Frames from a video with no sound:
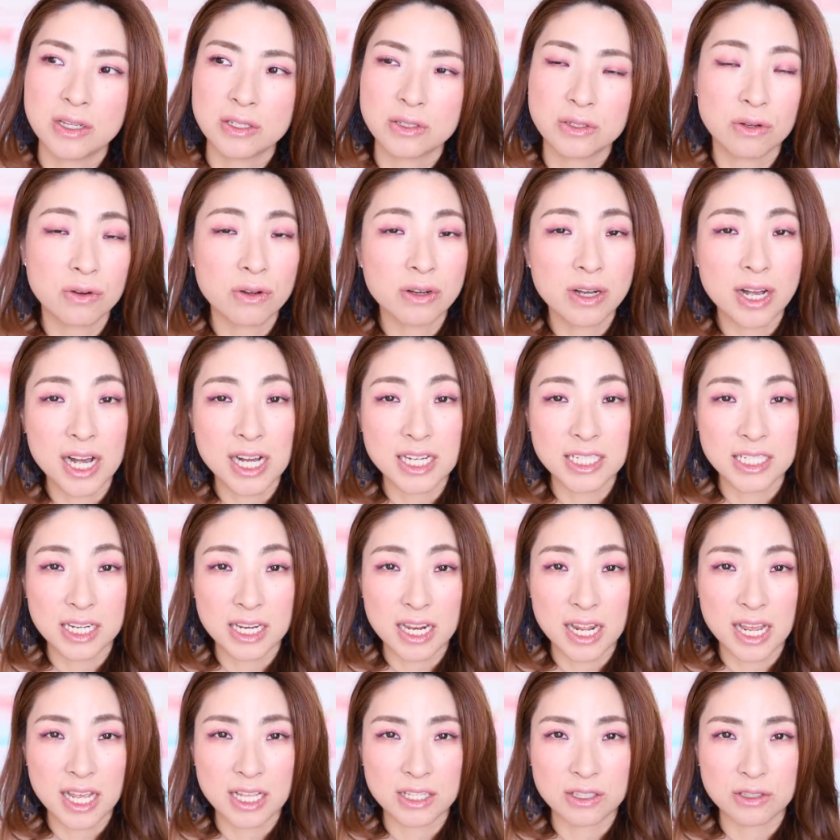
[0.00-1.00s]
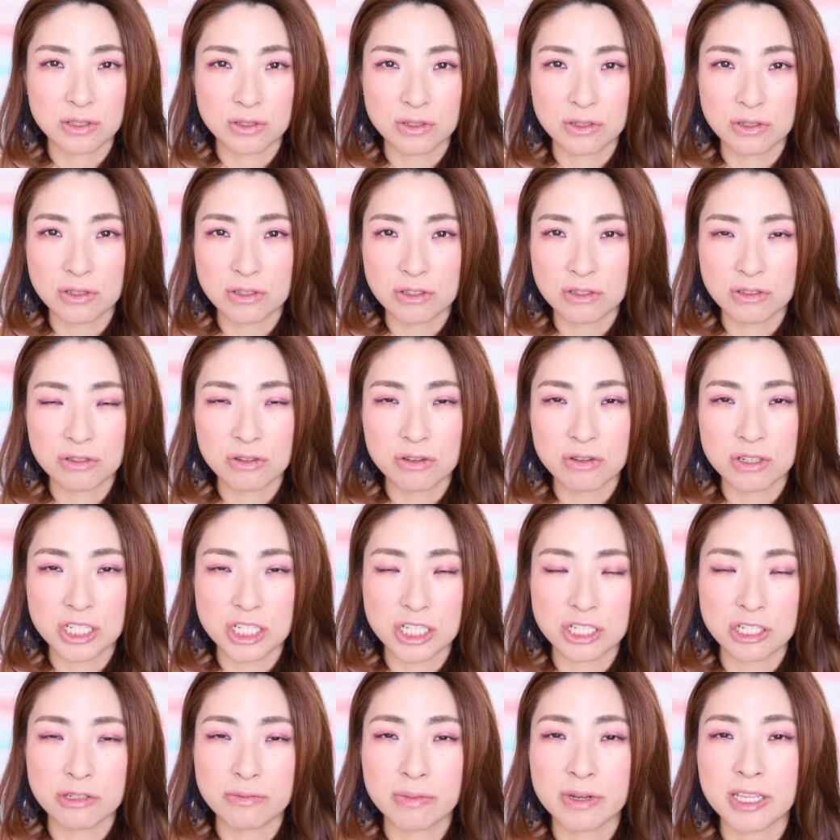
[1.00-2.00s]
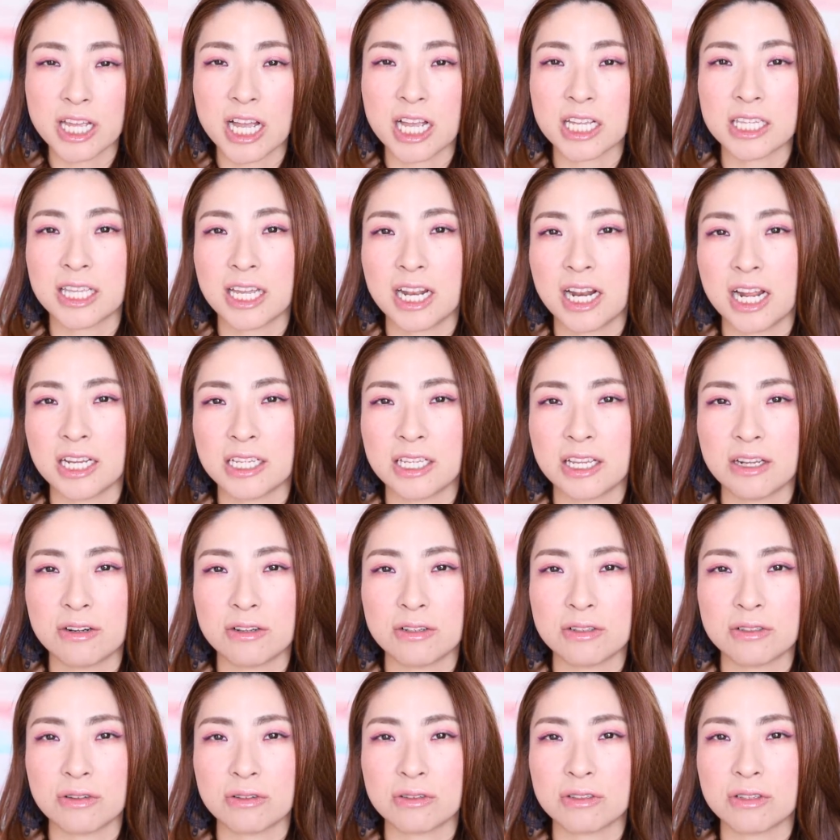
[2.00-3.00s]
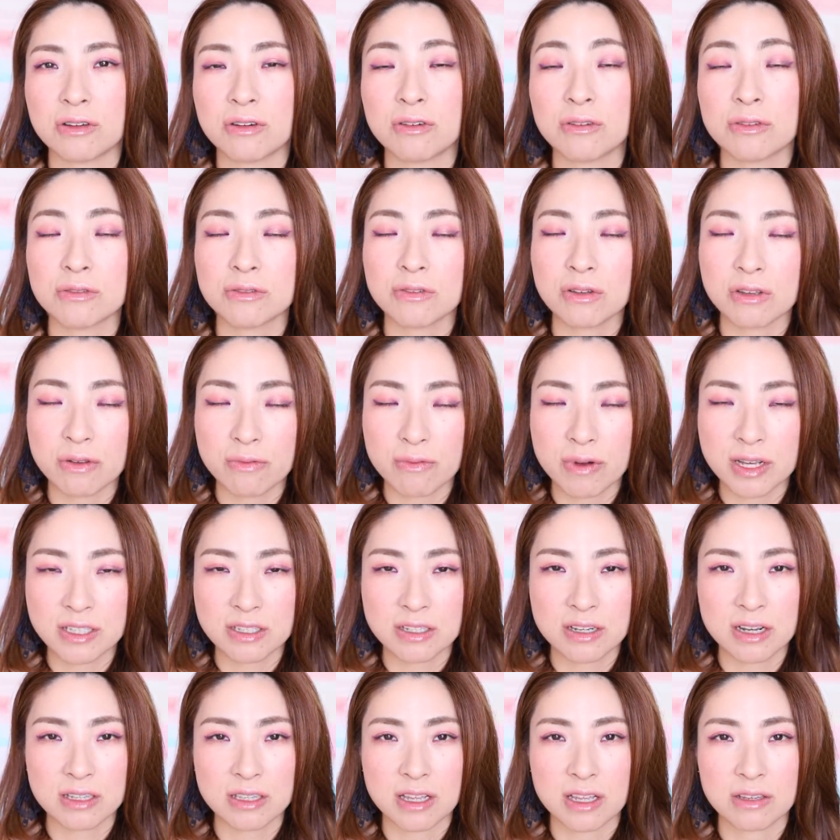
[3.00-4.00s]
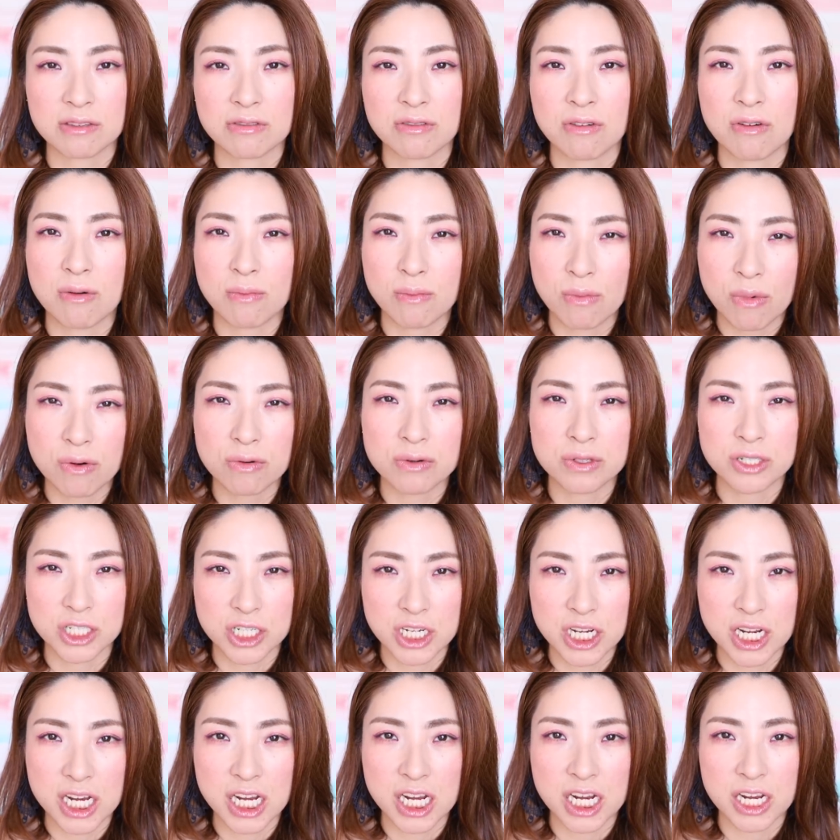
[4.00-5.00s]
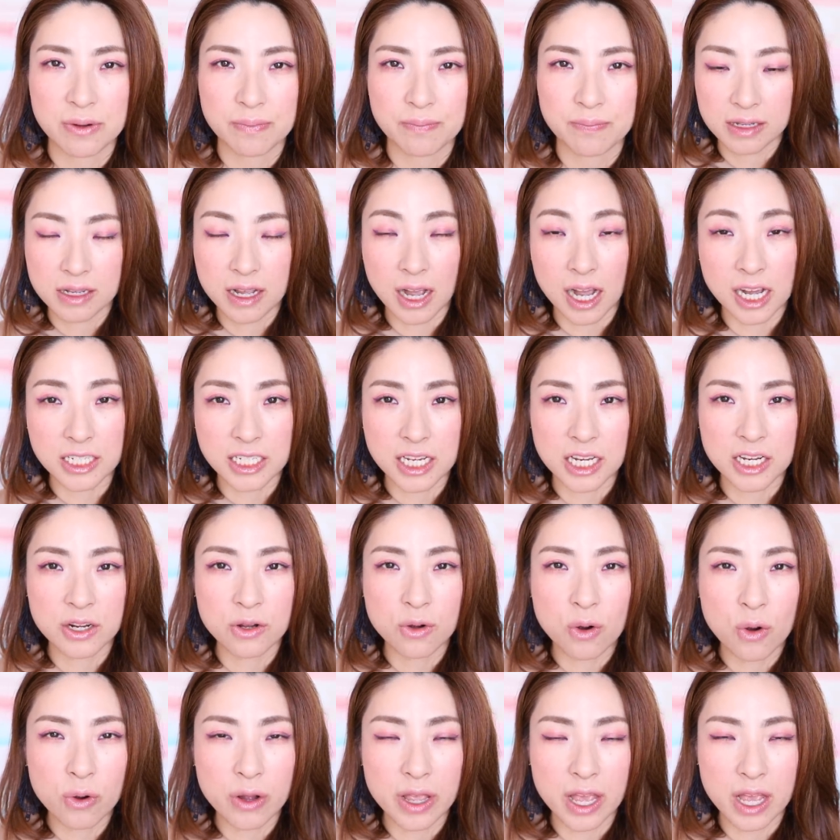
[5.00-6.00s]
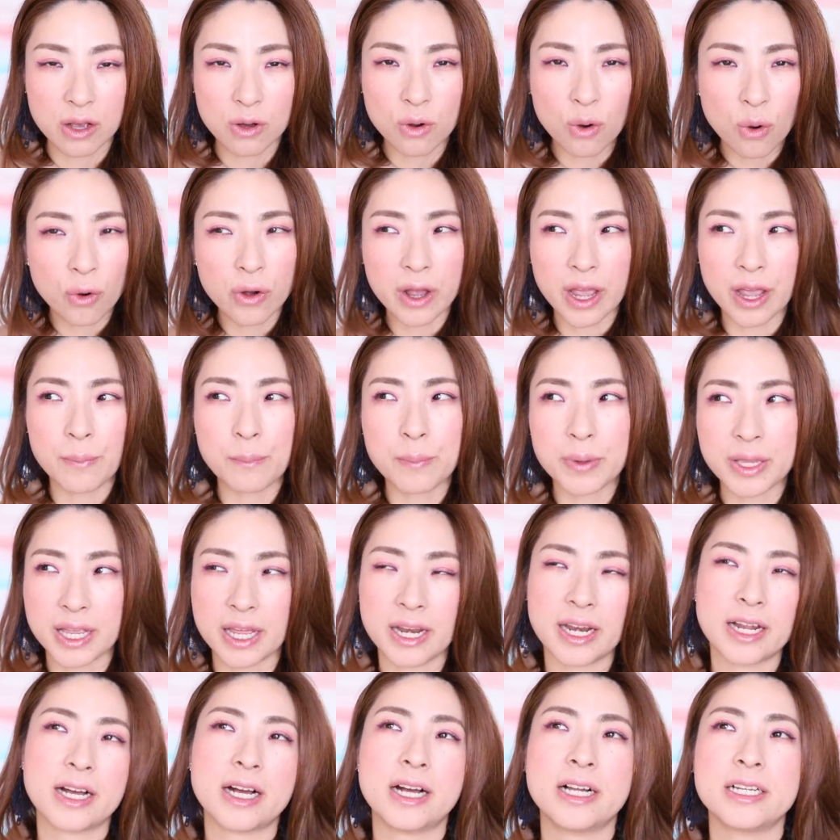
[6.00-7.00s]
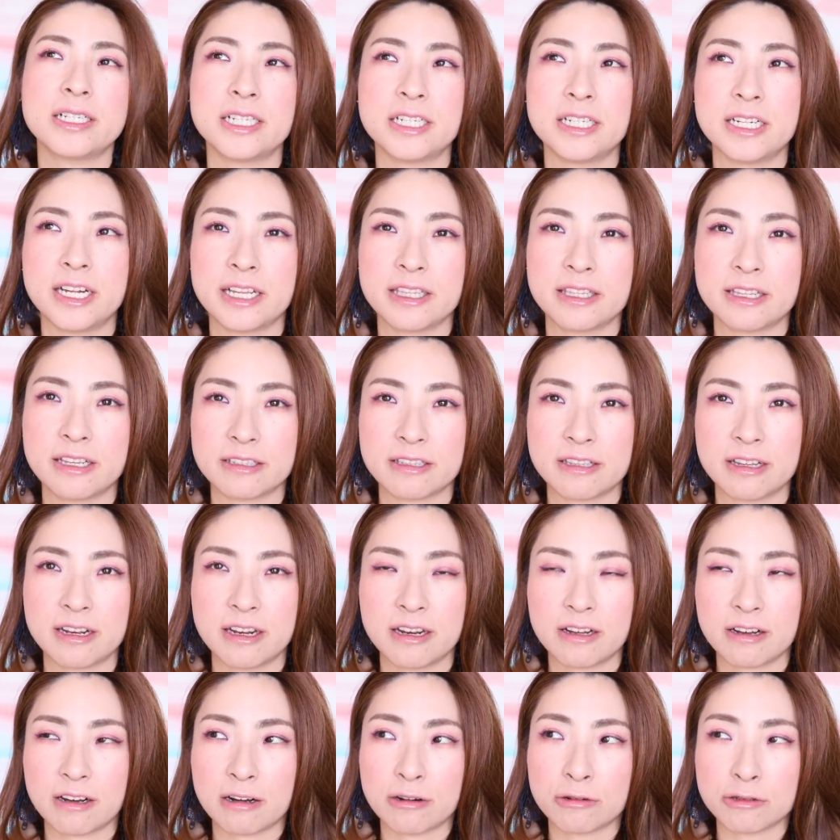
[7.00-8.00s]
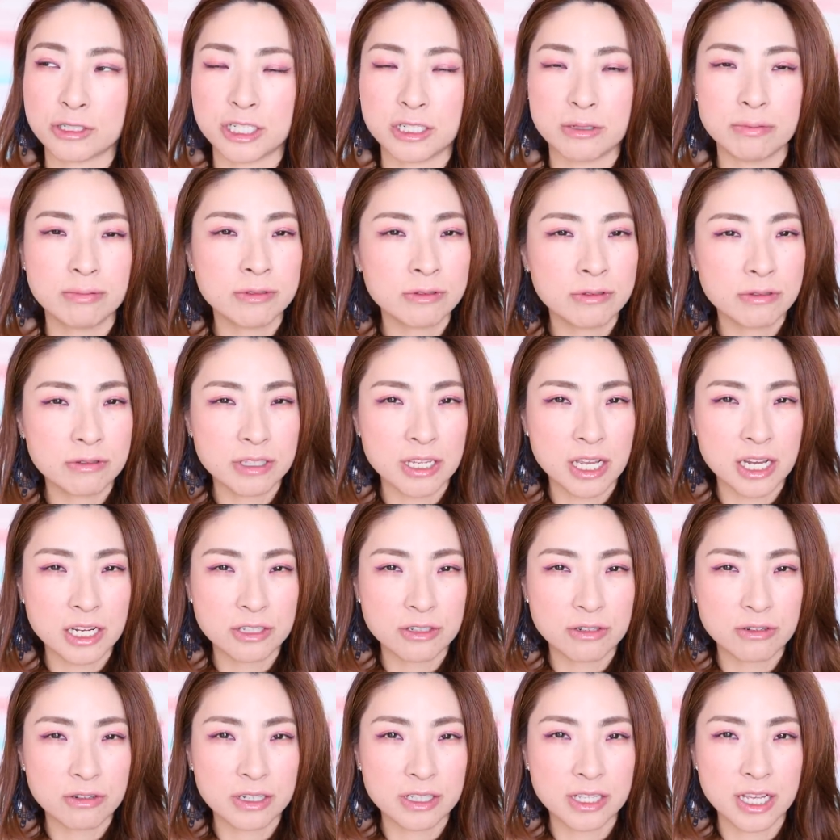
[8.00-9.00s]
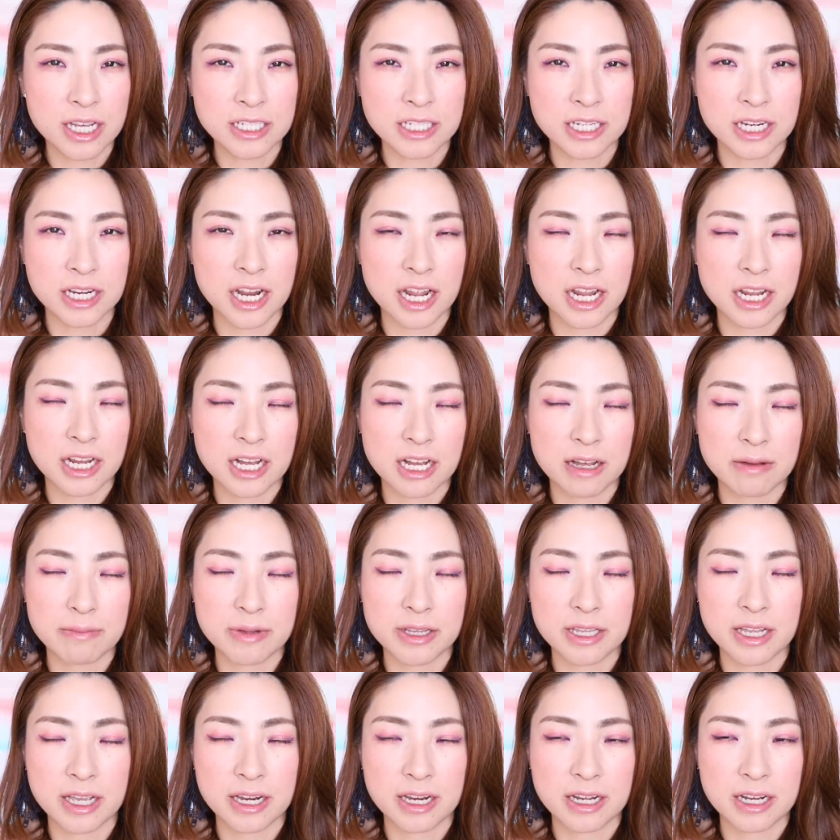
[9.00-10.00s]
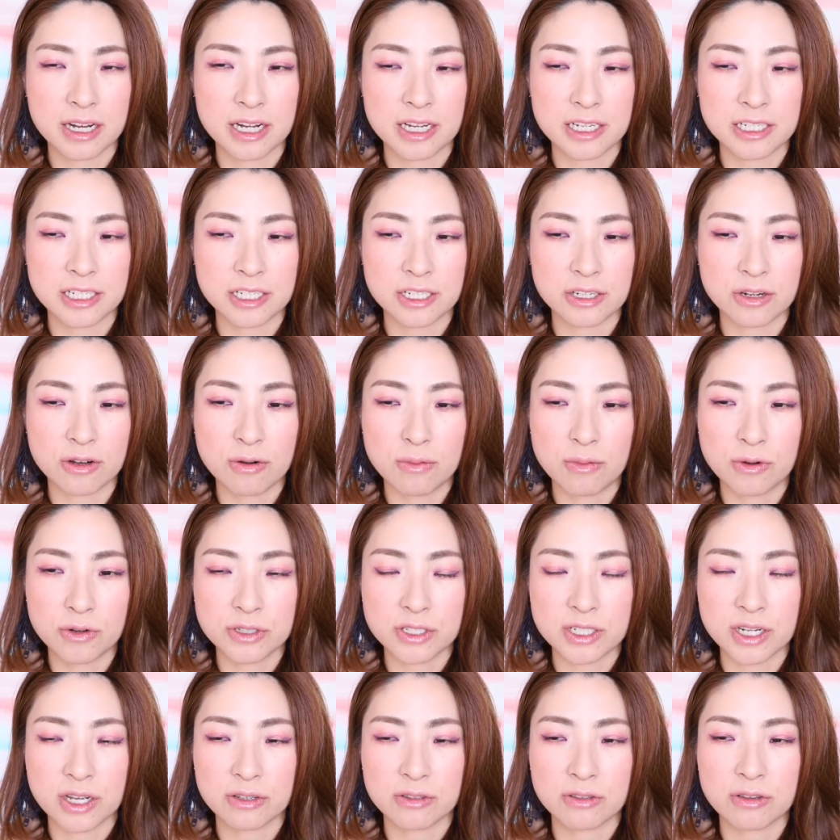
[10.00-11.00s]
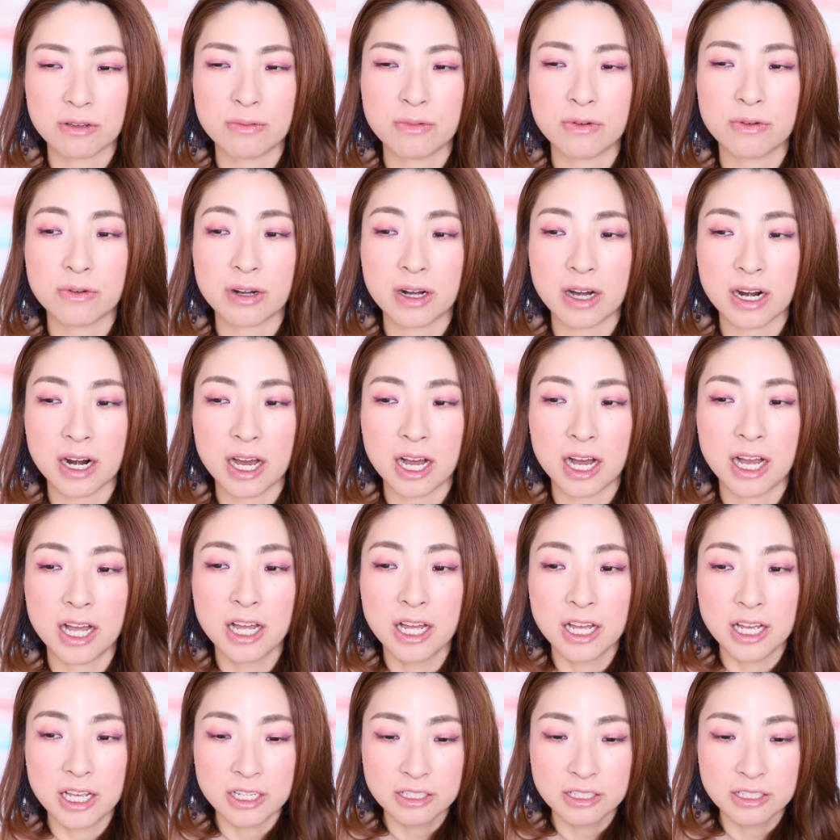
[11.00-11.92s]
その会社でずっと死ぬまで働いてる人って本当にわずかだと思うし会社に貢献貢献みたいな感じになっちゃったらなんかこう自分の成長がないんじゃないかみたいな感じに思っちゃうと思うから